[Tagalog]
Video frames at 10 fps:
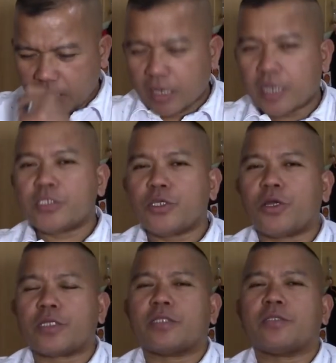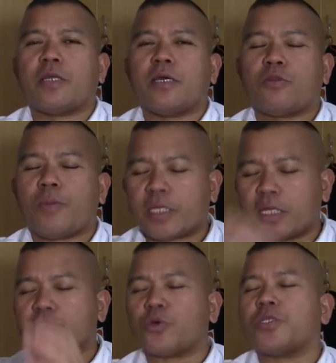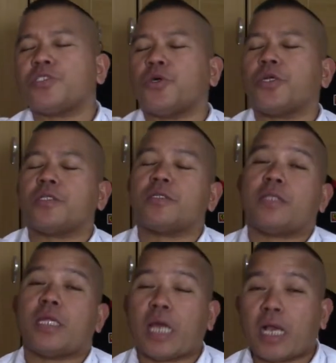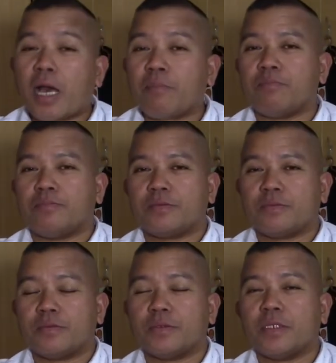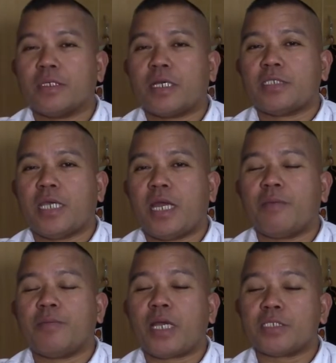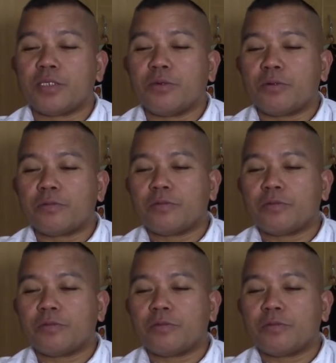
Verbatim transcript: In short, uh, to make the story short, natanggap kasi alam niya kasi yung